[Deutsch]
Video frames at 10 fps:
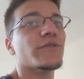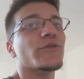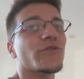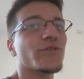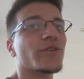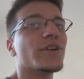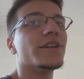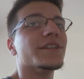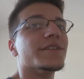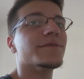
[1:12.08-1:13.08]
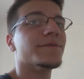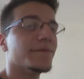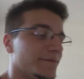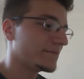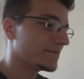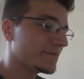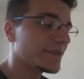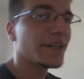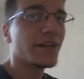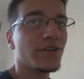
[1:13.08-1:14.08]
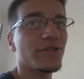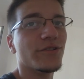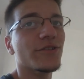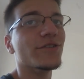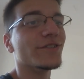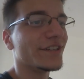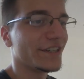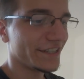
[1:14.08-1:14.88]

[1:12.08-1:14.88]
so eine Rolle hier. Und